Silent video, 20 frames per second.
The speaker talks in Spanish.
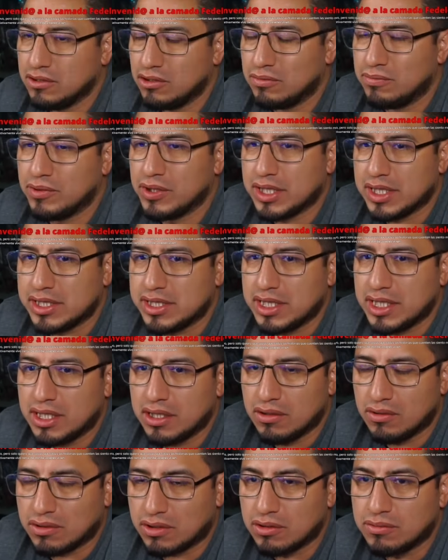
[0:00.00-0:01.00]
¿Cómo
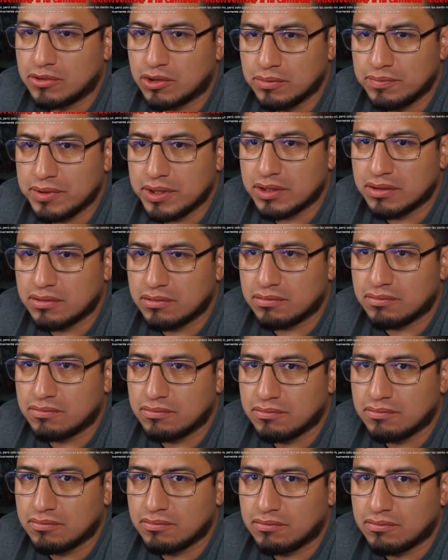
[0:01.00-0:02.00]
decirlo?
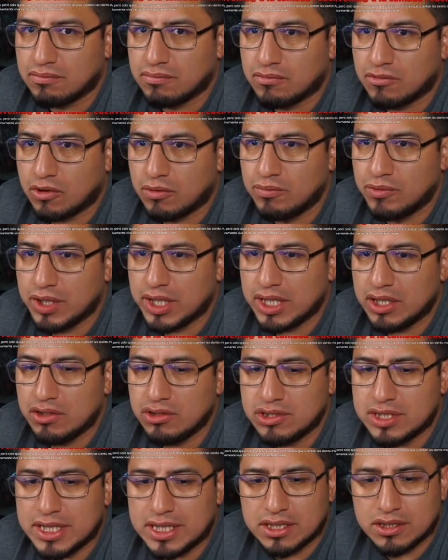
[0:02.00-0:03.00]
como de no
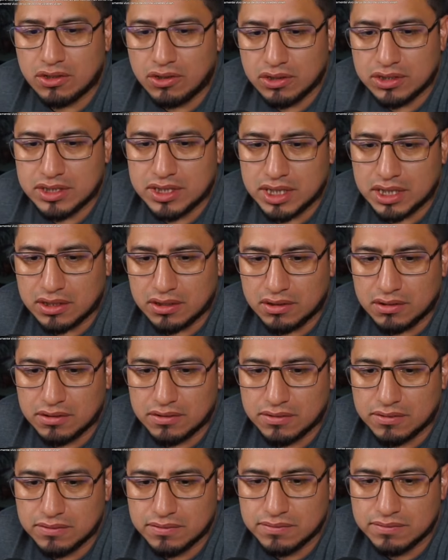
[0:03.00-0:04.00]
ser tóxico
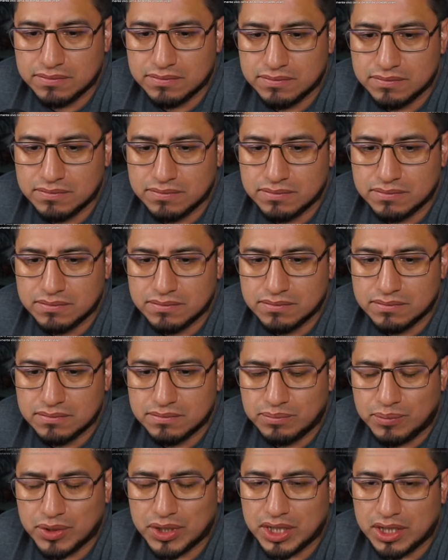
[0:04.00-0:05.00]

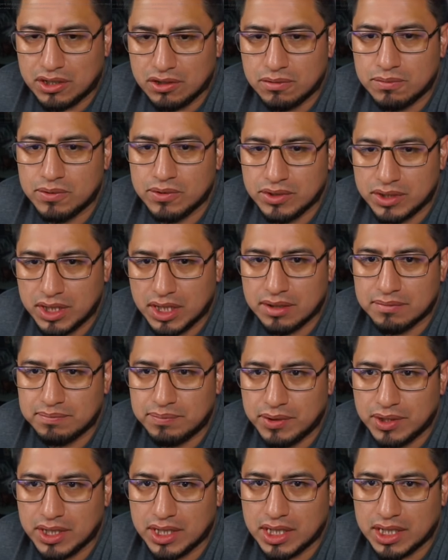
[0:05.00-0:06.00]
porque yo hubo un
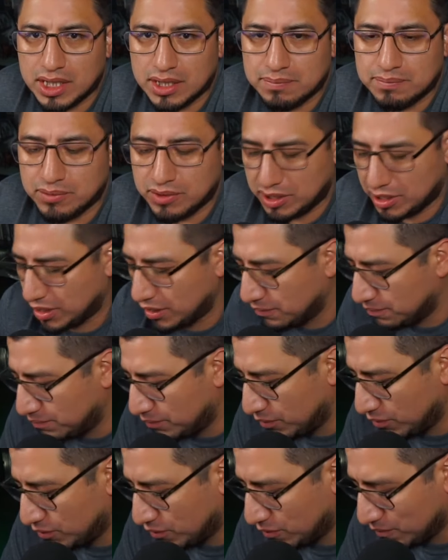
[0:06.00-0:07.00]
tiempo en el que, por
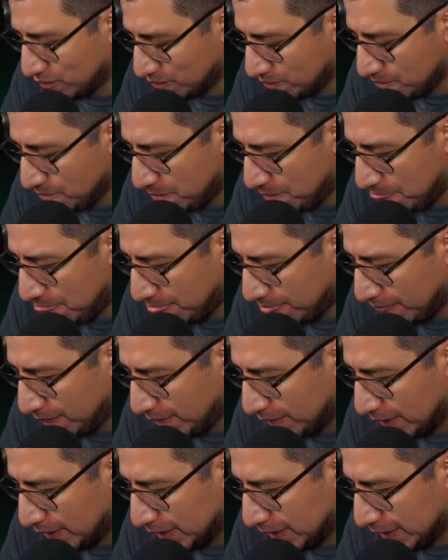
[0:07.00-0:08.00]
ejemplo,
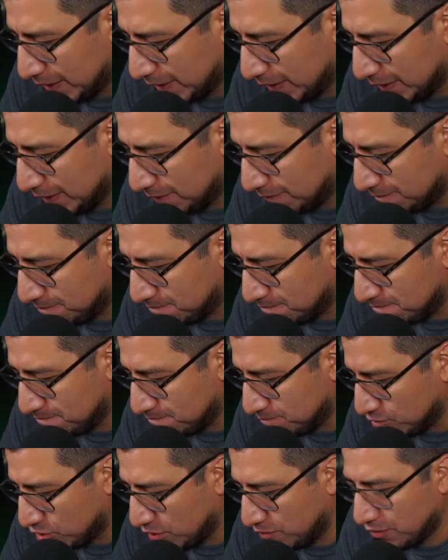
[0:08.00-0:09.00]
si eh,
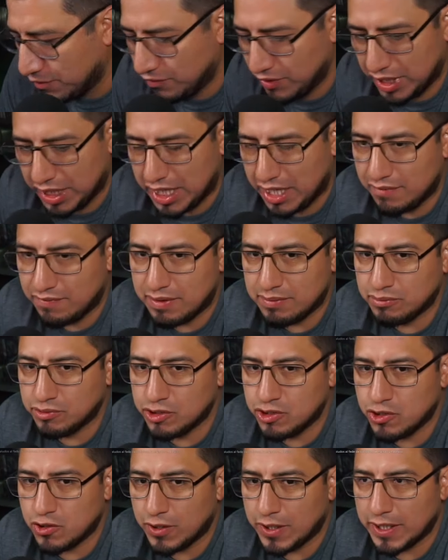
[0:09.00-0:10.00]
sí me fijaba
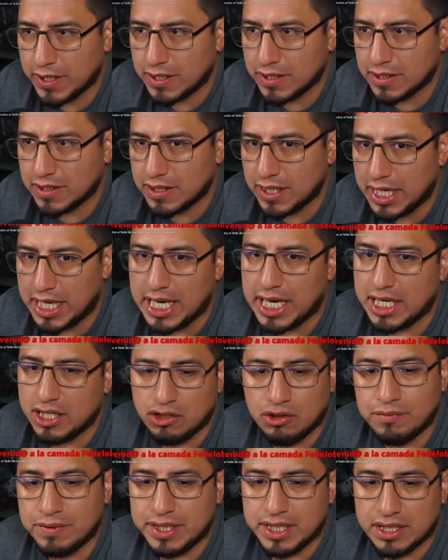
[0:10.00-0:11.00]
mucho en, ah,
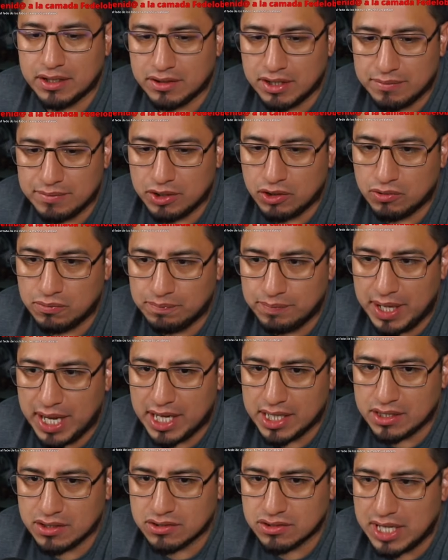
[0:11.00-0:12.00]
no vinieron a mi
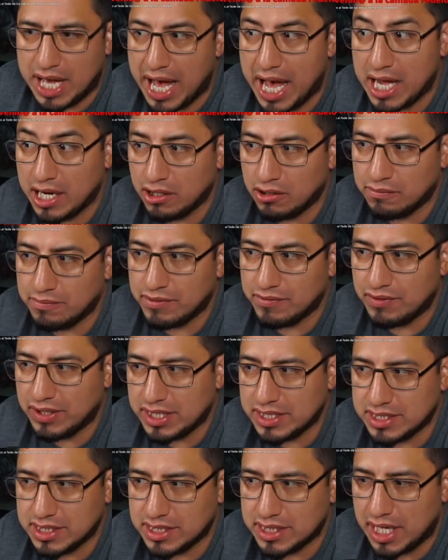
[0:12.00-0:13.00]
cumpleaños, ah, no me
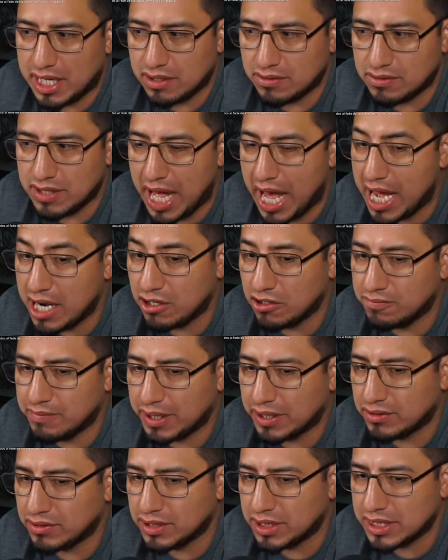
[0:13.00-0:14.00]
felicitaron, ah, no
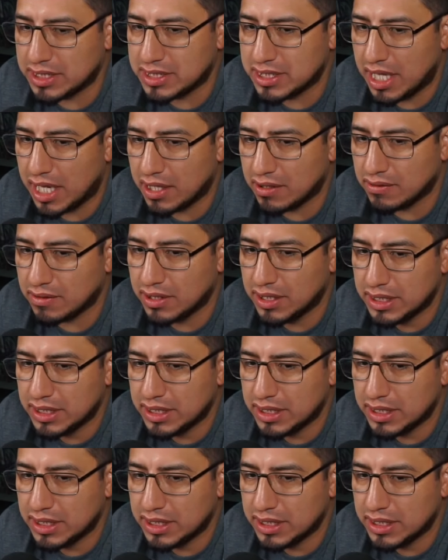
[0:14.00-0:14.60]
me contestaron,